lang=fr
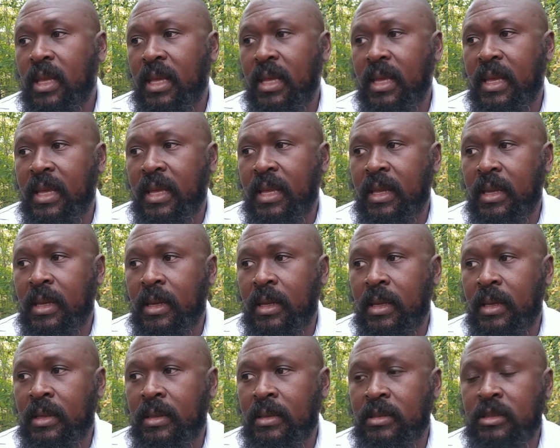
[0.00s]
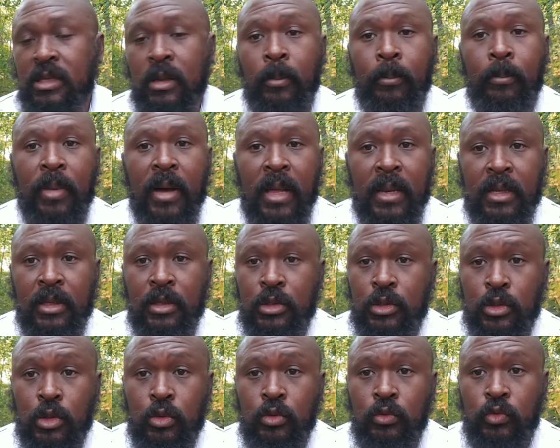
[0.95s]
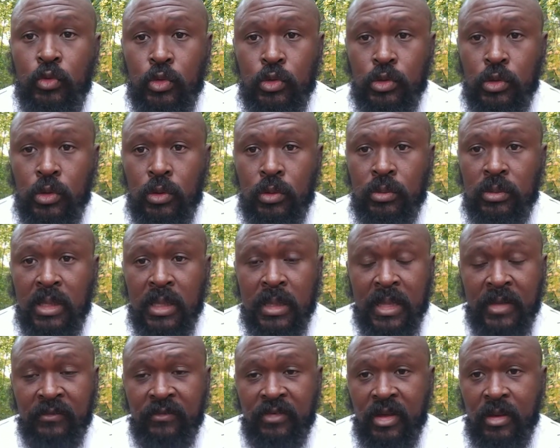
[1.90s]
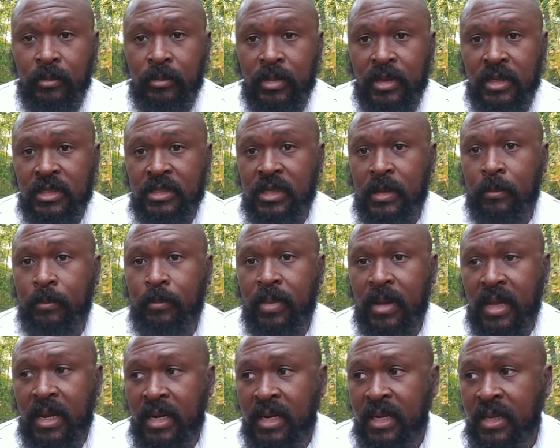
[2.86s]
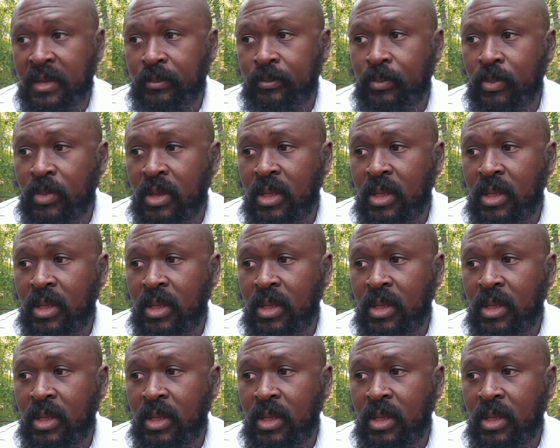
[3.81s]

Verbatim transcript: et j'aime parler de ce que nous faisons dans la ferme et j'aime parler